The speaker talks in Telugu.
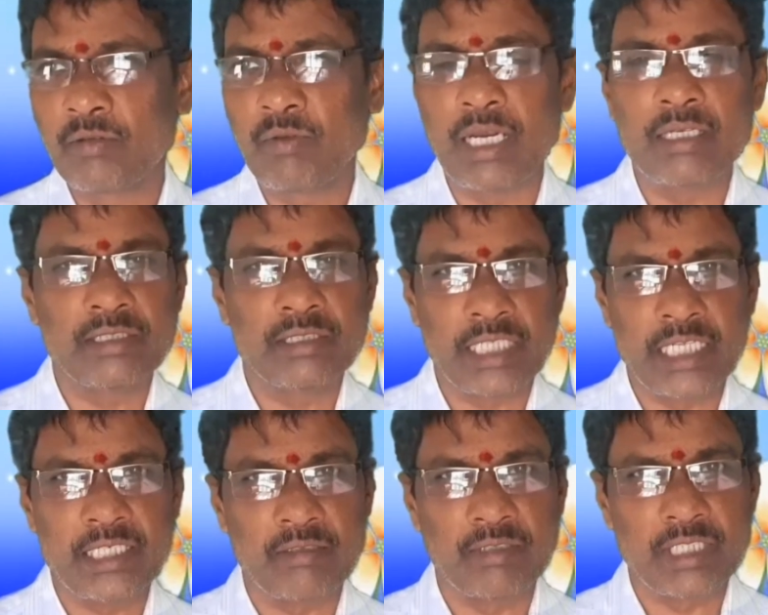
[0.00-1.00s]
వాళ్ళు
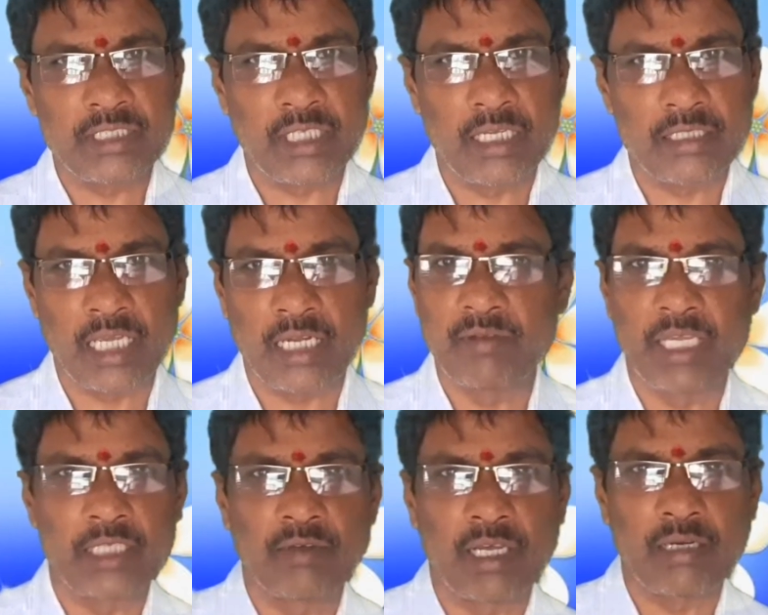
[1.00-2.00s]
చేసినటువంటి
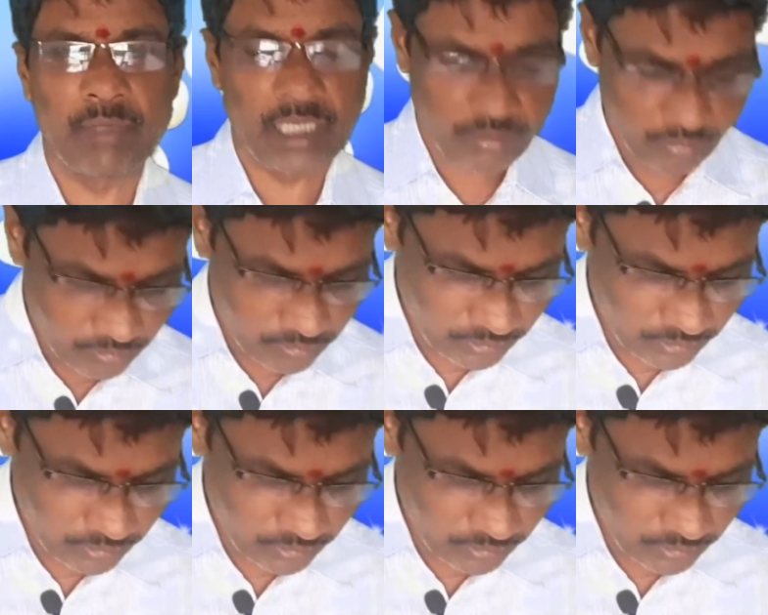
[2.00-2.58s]
సర్వేల ద్వారా మనకు